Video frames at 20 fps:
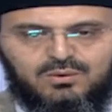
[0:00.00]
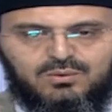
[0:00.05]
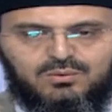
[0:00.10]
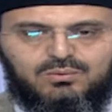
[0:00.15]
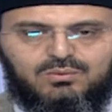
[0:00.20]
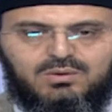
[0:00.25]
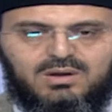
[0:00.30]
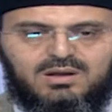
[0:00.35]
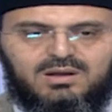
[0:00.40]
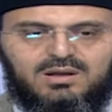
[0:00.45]

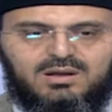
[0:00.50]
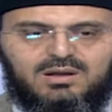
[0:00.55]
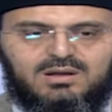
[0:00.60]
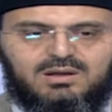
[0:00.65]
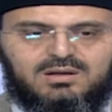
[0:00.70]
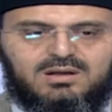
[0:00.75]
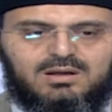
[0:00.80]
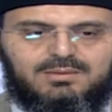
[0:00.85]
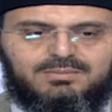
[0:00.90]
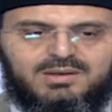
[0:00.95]

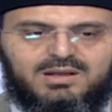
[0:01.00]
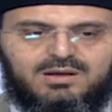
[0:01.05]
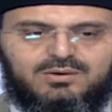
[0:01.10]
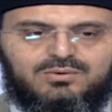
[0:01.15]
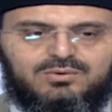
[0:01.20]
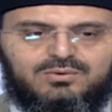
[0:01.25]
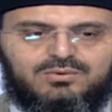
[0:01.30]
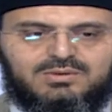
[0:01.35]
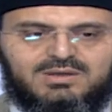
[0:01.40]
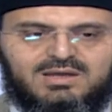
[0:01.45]

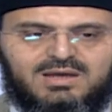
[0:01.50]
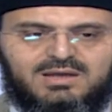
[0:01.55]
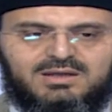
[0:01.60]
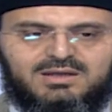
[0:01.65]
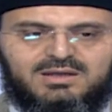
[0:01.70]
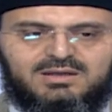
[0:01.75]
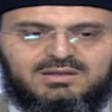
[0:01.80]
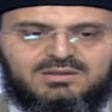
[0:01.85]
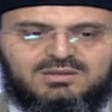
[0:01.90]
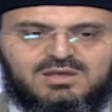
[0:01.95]
وقبله كان
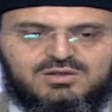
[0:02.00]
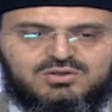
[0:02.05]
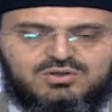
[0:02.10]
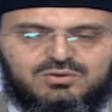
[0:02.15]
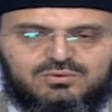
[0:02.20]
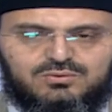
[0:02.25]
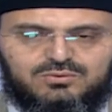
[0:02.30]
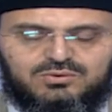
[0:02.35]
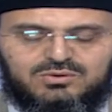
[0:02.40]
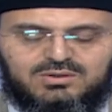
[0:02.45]

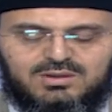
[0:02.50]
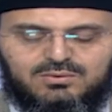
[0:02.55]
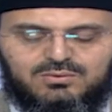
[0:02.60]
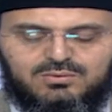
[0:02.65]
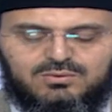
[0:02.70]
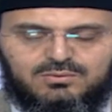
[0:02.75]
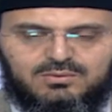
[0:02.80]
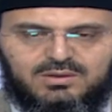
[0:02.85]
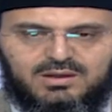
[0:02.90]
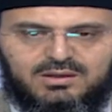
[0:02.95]
ينتشر
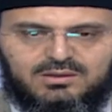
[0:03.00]
الضوء